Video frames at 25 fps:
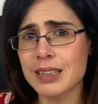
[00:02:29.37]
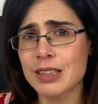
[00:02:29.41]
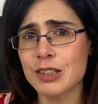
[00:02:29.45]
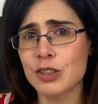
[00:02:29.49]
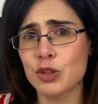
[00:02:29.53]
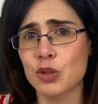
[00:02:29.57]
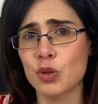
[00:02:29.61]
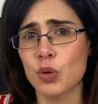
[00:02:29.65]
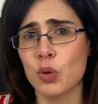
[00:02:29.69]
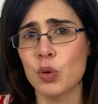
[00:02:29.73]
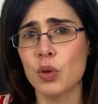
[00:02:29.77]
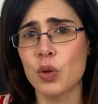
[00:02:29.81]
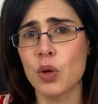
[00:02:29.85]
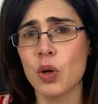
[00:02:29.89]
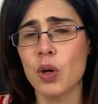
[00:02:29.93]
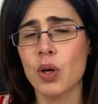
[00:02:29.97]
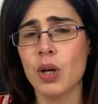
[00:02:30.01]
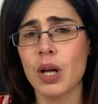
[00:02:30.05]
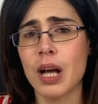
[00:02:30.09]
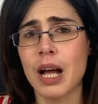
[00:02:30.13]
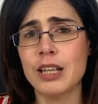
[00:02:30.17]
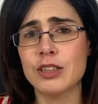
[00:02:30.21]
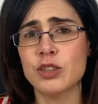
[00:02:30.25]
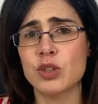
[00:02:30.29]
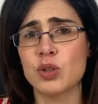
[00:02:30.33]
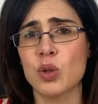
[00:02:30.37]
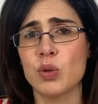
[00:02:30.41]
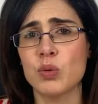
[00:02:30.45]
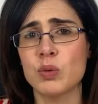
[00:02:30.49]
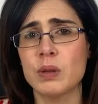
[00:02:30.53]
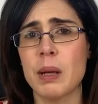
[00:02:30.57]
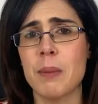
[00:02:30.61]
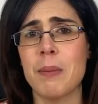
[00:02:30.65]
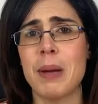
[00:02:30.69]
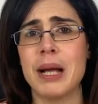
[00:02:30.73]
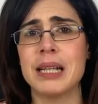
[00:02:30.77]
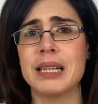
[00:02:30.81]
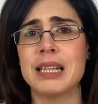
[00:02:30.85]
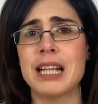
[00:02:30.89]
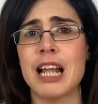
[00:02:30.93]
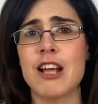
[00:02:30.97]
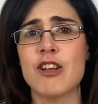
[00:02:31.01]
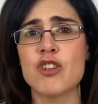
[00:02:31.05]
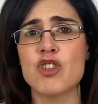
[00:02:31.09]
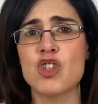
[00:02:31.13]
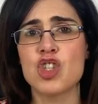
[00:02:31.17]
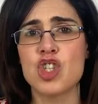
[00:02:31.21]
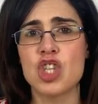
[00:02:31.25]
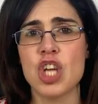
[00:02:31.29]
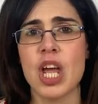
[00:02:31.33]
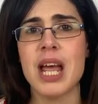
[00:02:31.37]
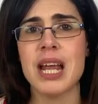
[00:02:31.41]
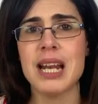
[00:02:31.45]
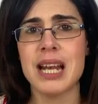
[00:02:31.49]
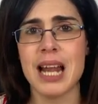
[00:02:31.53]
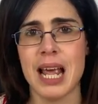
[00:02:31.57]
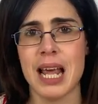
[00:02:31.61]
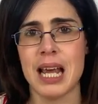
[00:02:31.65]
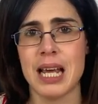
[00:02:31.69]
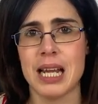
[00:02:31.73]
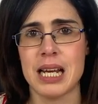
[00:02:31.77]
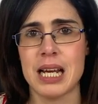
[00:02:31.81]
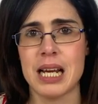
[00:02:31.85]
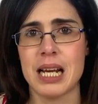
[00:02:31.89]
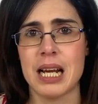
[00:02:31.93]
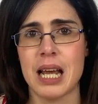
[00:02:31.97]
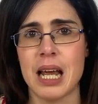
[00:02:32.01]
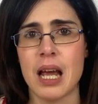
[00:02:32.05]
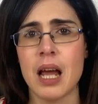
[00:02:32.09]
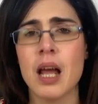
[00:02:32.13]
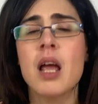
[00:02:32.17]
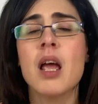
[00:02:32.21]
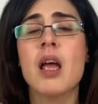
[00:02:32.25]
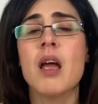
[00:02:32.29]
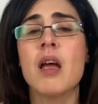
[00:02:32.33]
Sono assolutamente generiche.